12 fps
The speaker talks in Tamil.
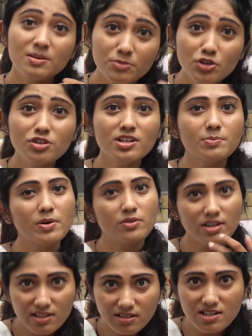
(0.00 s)
இம்யூனிட்டி
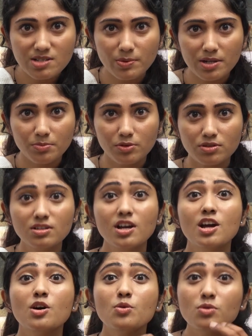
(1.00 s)
பவரை இன்க்ரீஸ் பண்ண போகுது
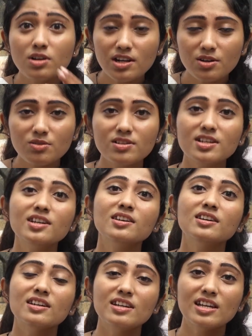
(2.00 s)
உங்களுக்குடைய
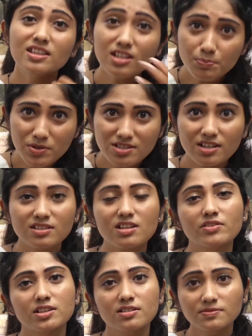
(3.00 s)
எதிர்ப்பு சக்தை
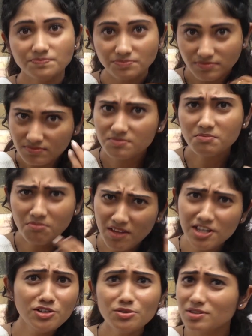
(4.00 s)
வந்து
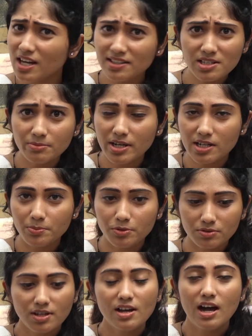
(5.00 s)
இன்னும் இது அதிகமாக்க
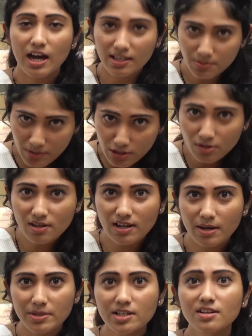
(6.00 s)
போகுது அது மட்டும்
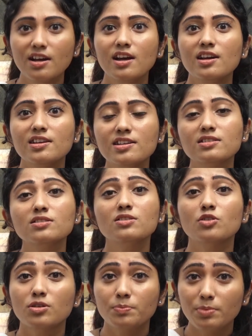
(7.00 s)
இல்லாமல் இது
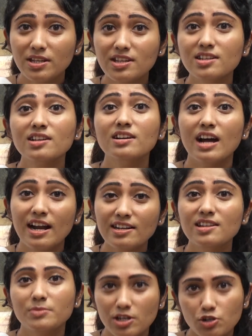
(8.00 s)
ஒரு பெரிய
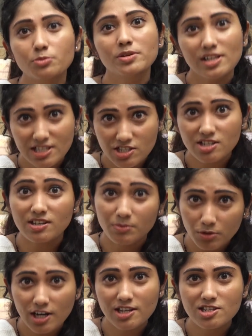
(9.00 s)
ஆன்டி மைக்ரோபியல் ஏஜென்ட்
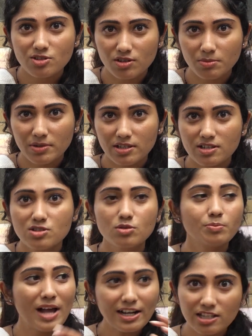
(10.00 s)
நான் முன்னாடியே சொன்ன மாதிரி ஸோ
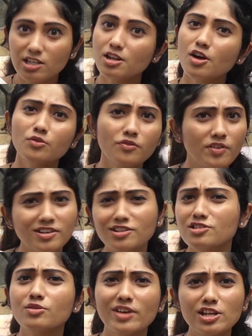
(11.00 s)
பாக்டீரியாவோ
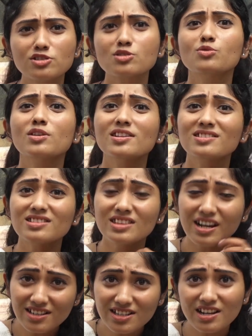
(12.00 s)
ஃபங்கஸோ வைரஸோ உங்களை
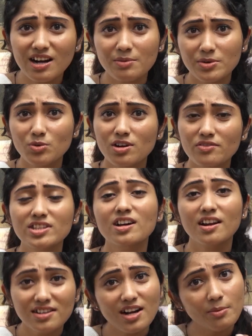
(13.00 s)
தடுக்காமல் உங்களை வந்து
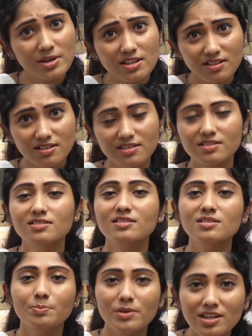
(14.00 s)
அணுகாமல் இருக்கிறதுக்கு
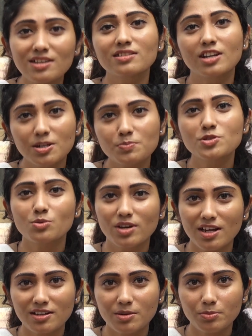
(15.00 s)
இது பெரிய தடுப்பு
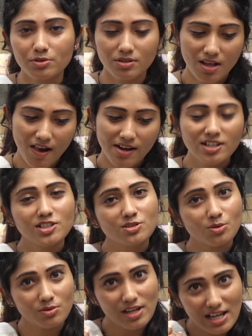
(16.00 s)
சுவராக இருக்க போகுது
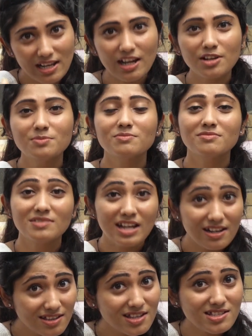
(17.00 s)
ஸோ எல்லாரும்
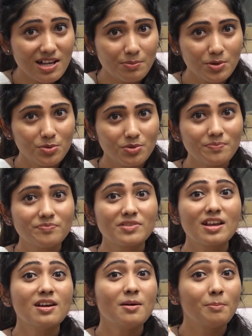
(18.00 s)
நல்லதே சாப்பிடுவோம்
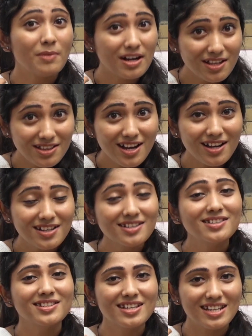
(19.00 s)
மனதால்
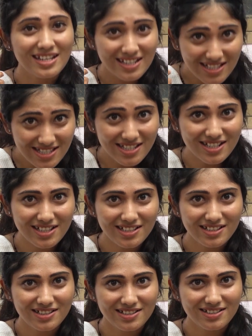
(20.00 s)
இணைஞ்சிருங்க
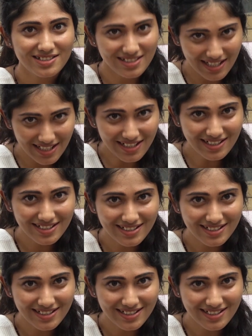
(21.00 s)
சரியா